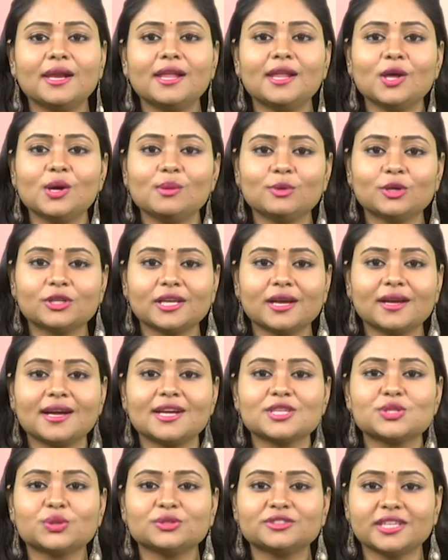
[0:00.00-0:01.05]
పెళ్లిలో
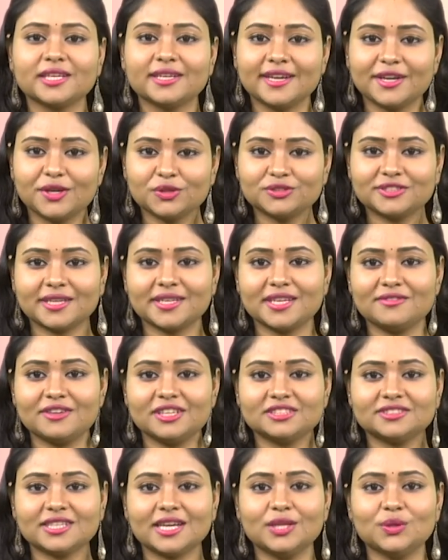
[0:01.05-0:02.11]
ముఖ్యంగా చూసే రెండు
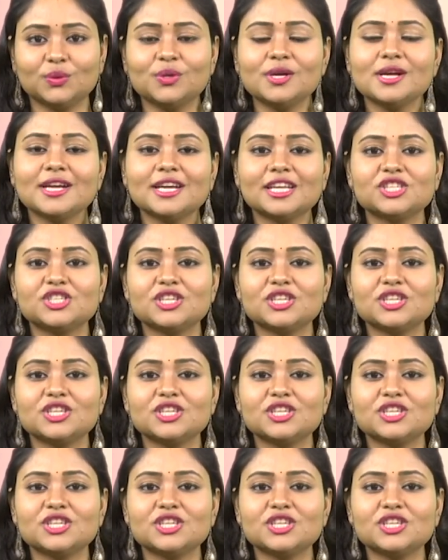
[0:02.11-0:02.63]
సన్నివేశాలు